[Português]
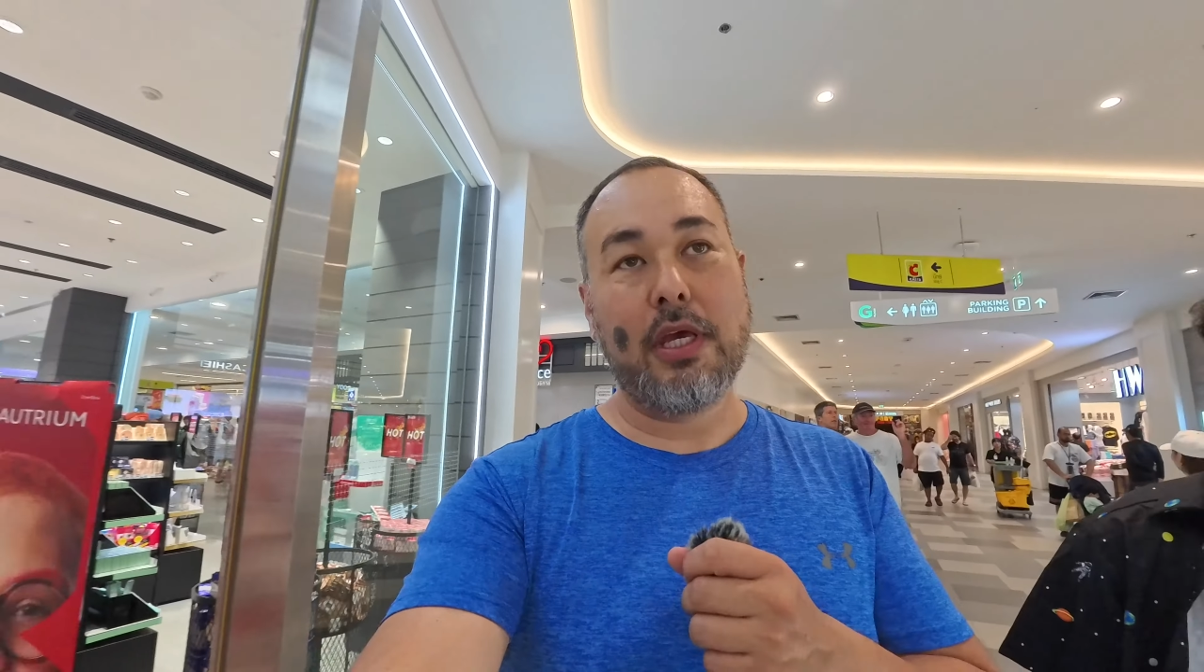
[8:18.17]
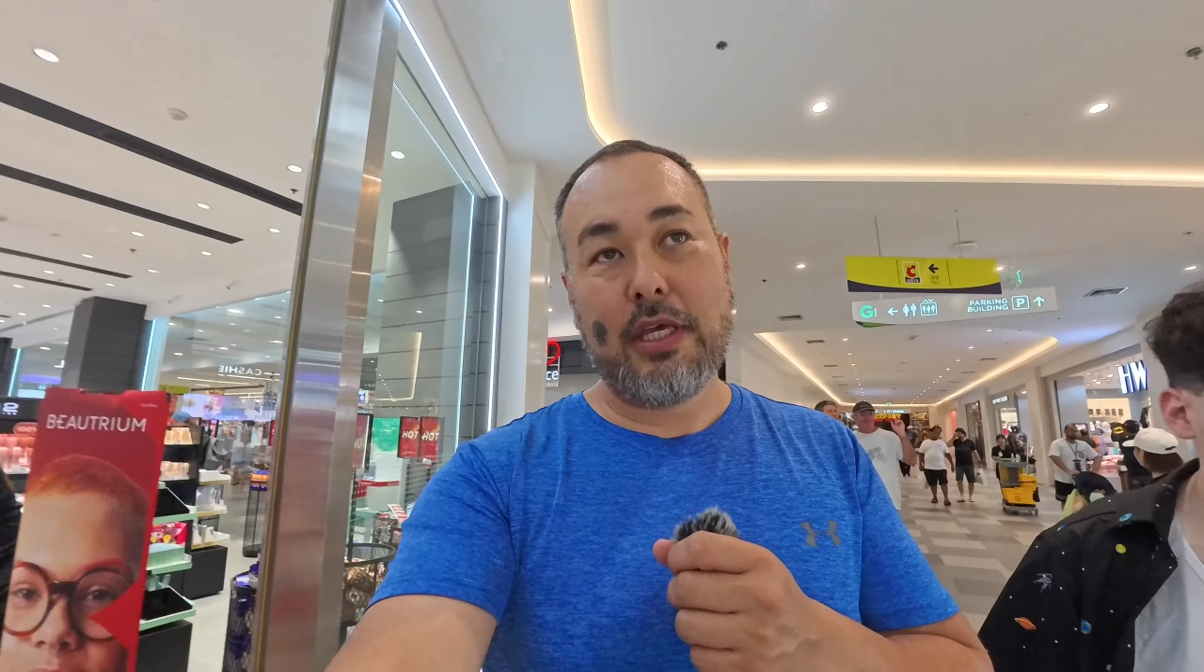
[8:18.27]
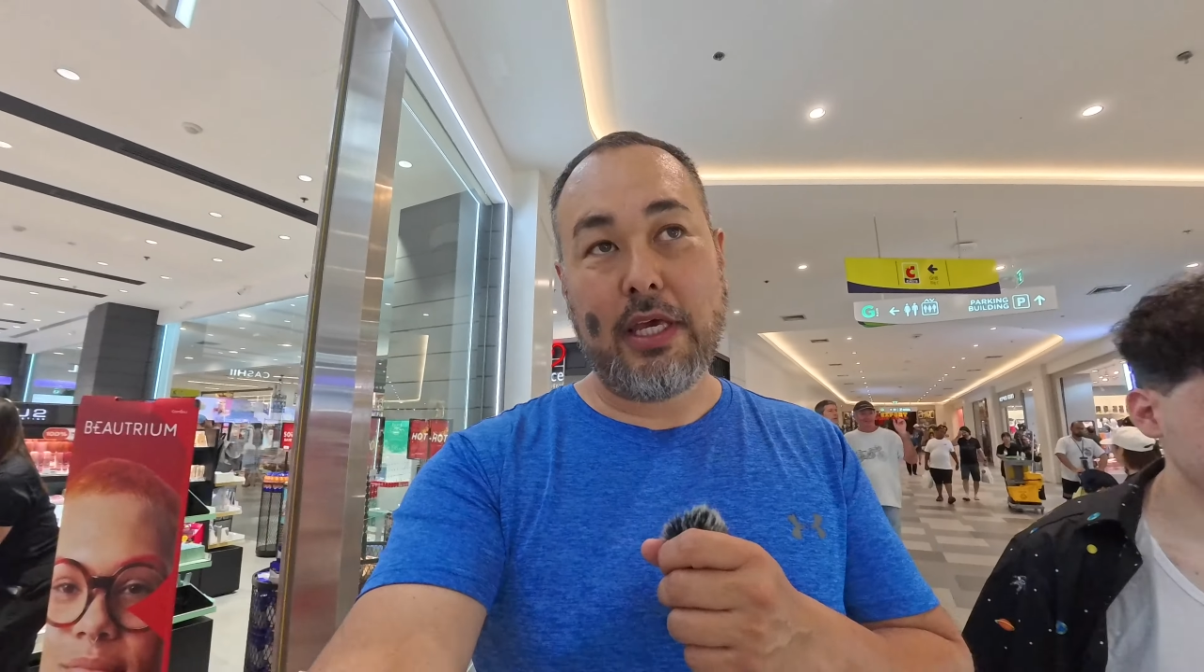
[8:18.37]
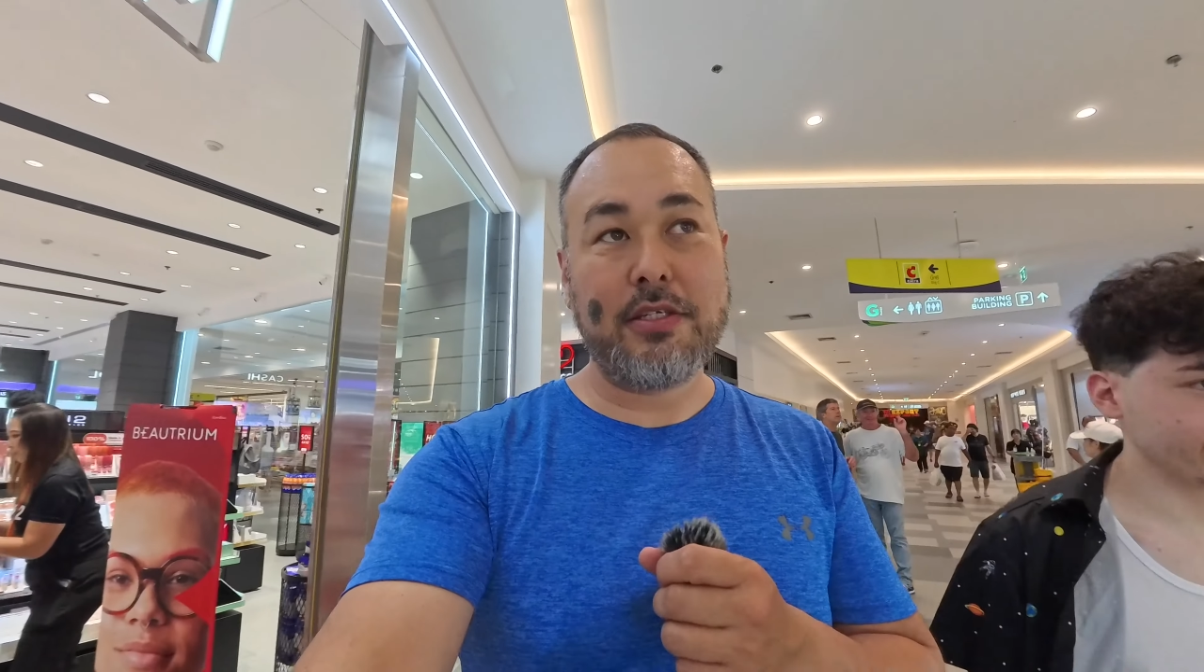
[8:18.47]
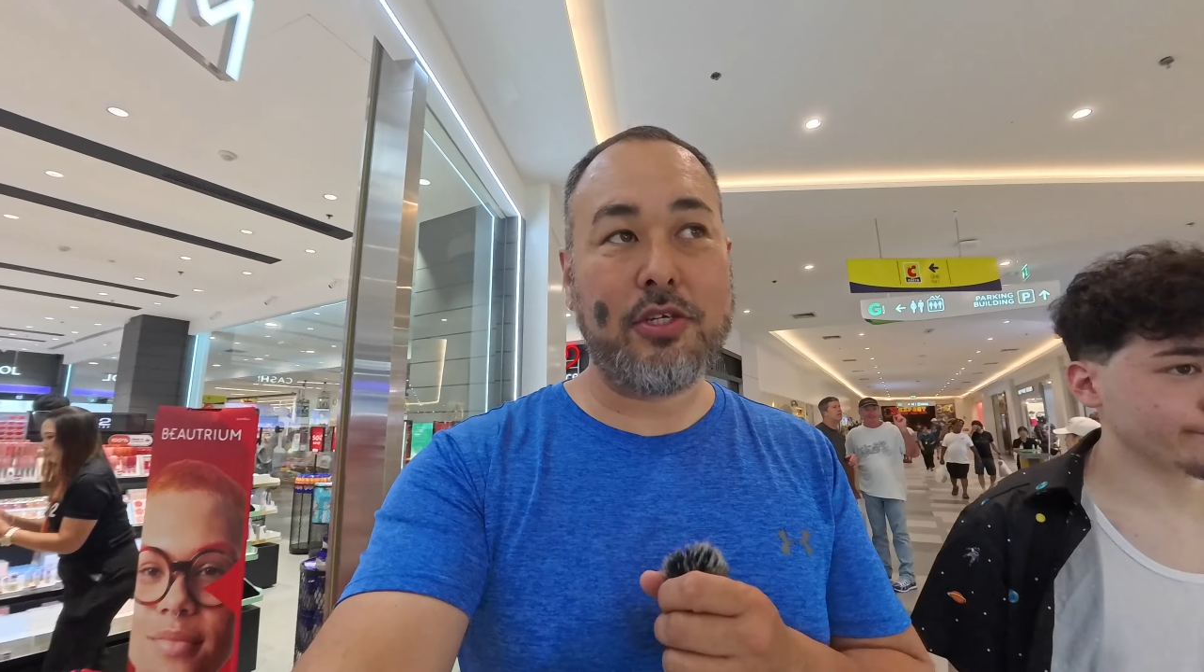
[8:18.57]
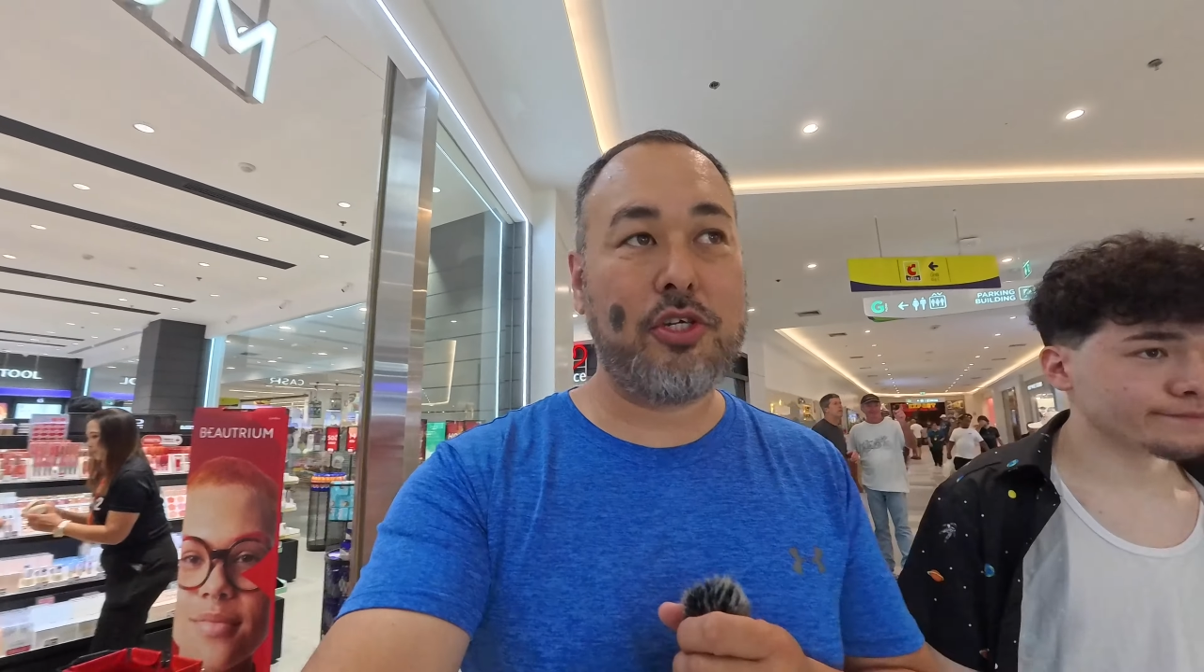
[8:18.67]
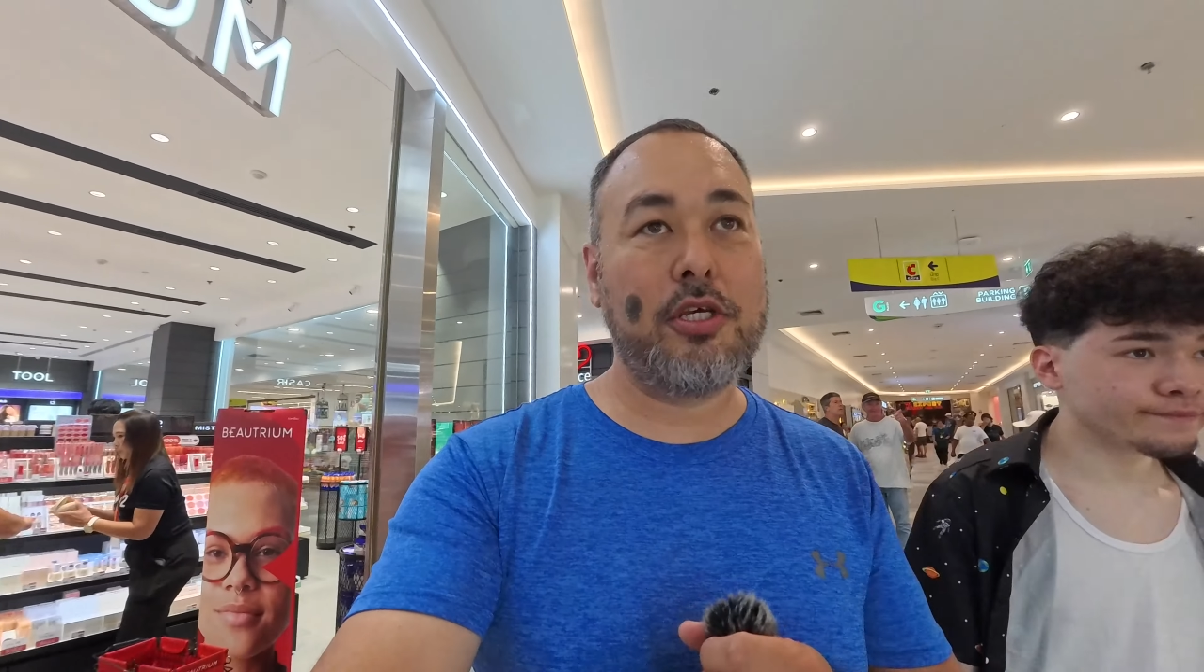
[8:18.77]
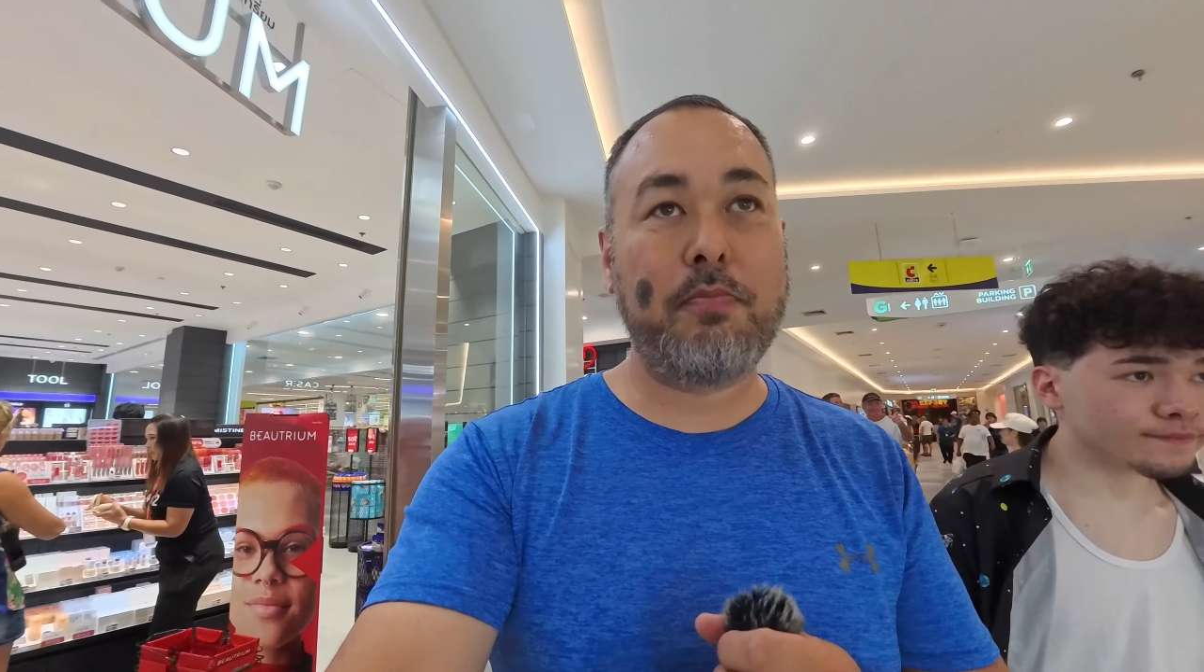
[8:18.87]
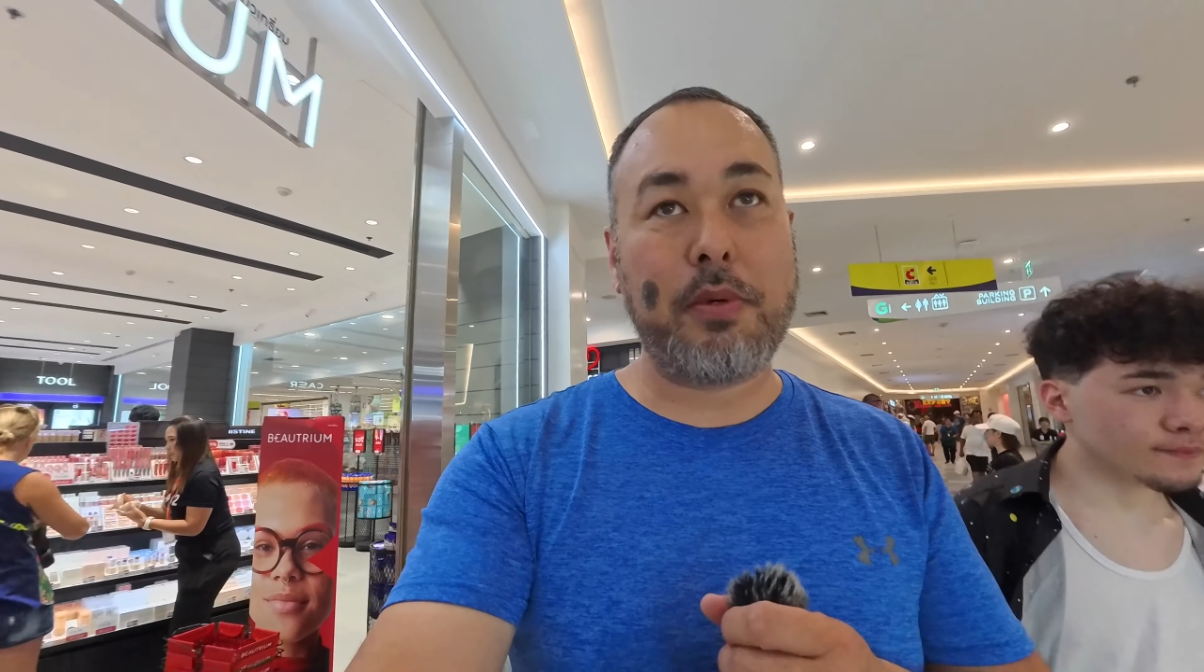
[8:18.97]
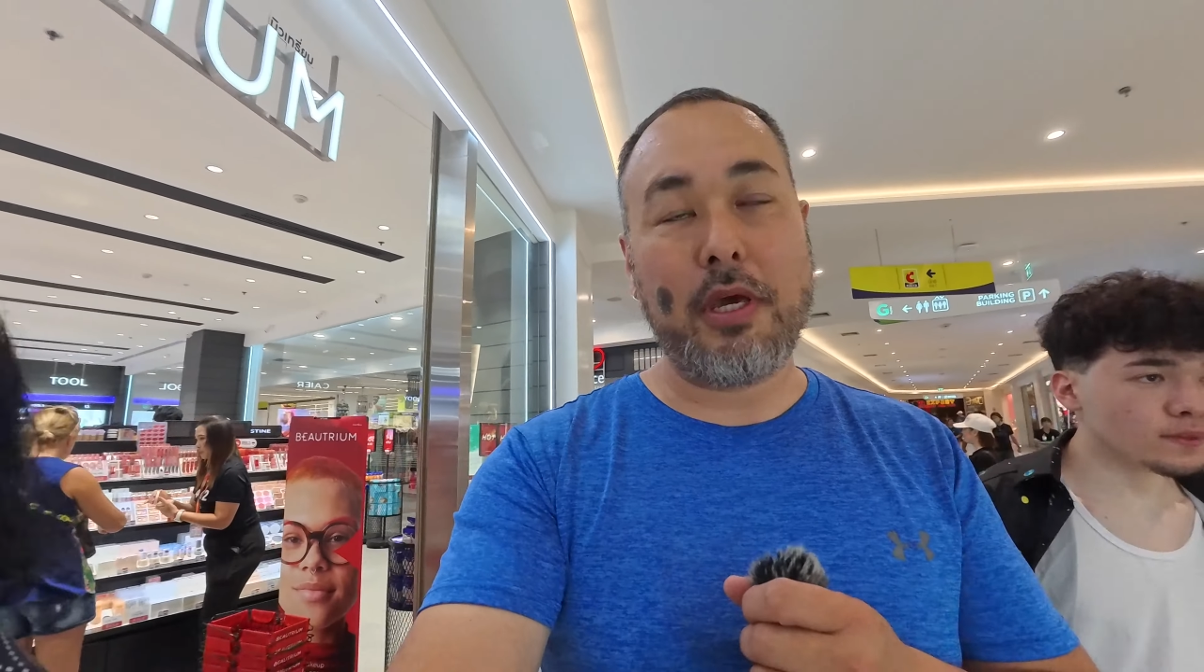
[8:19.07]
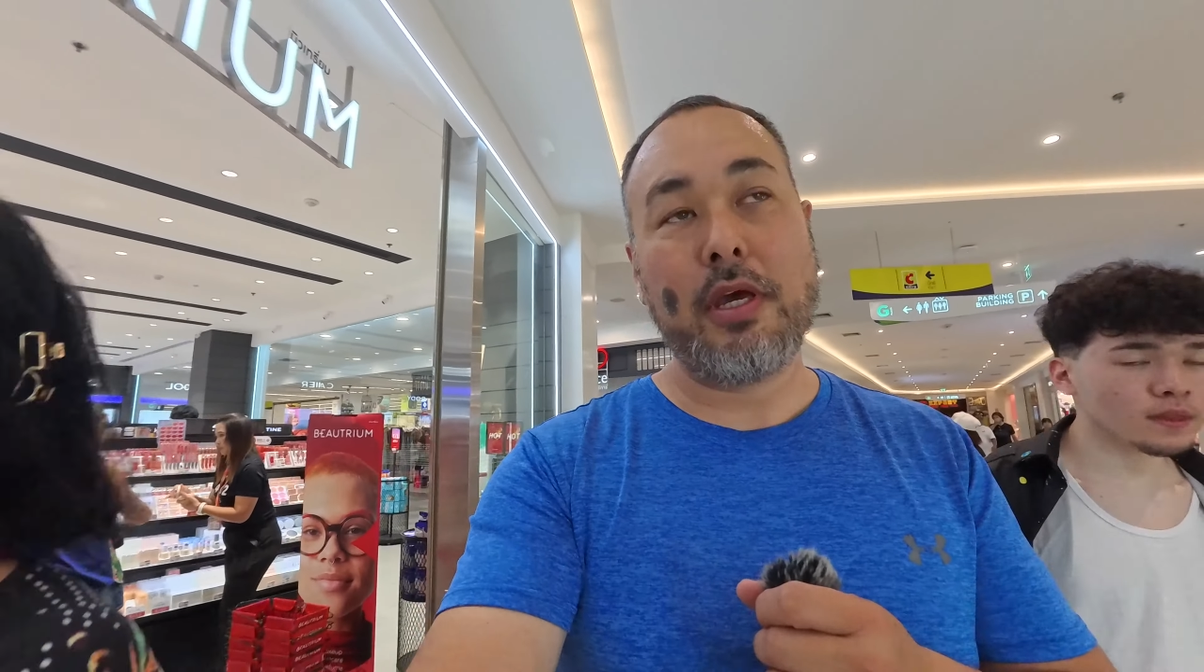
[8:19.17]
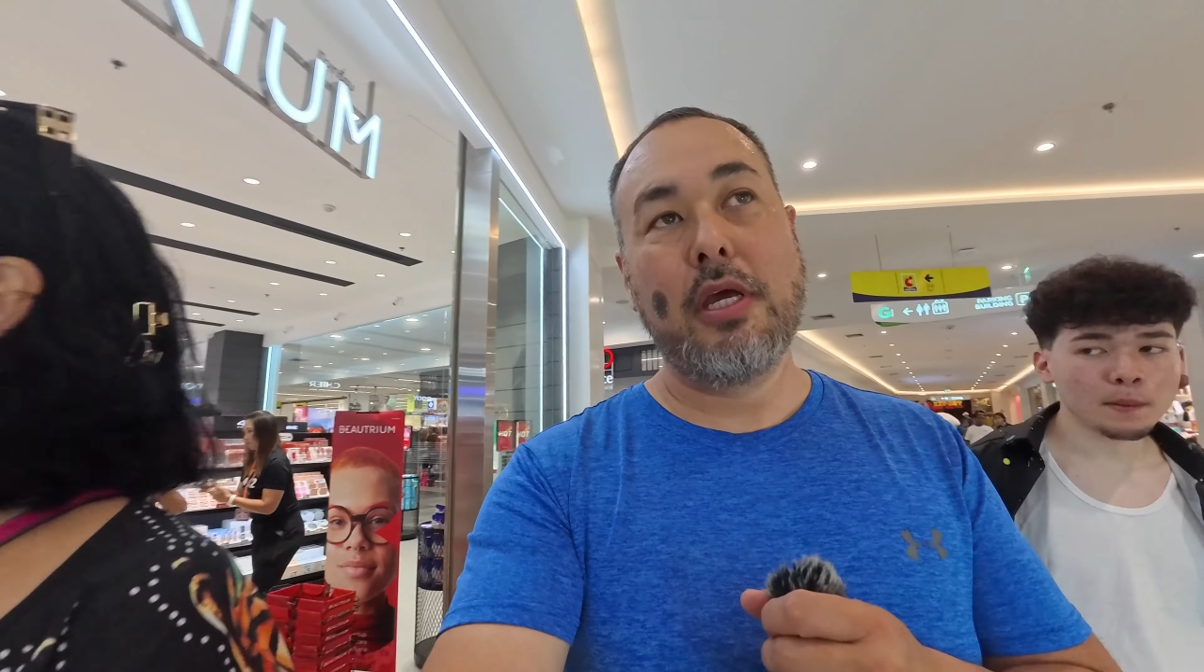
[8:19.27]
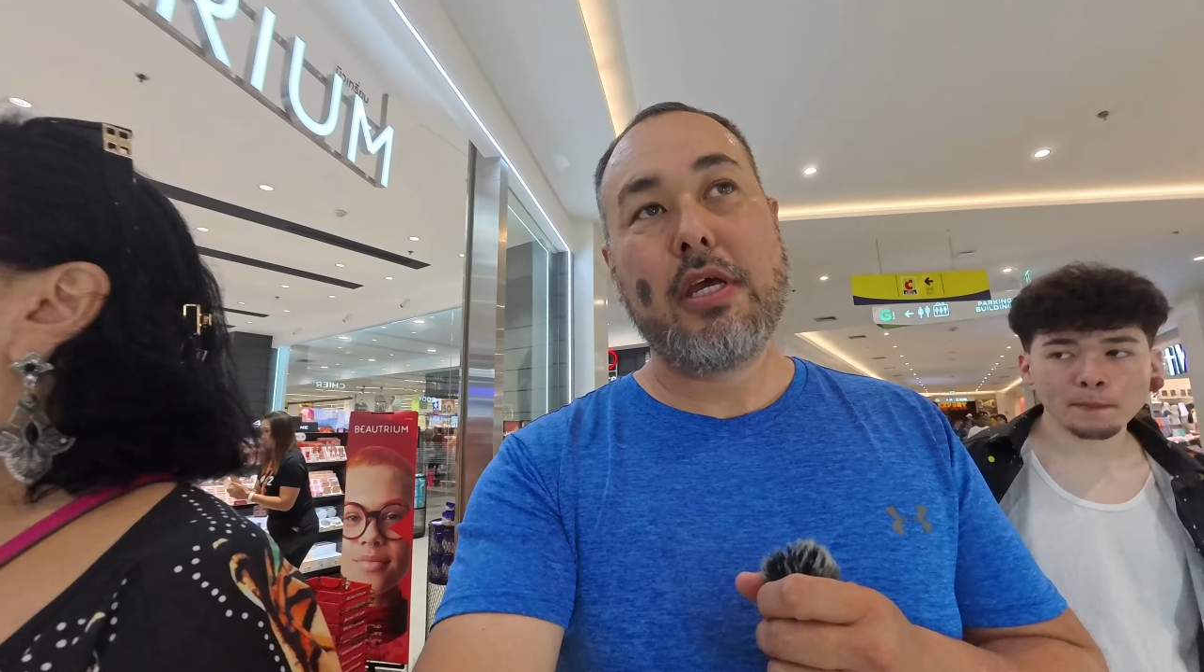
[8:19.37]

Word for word: E esse chip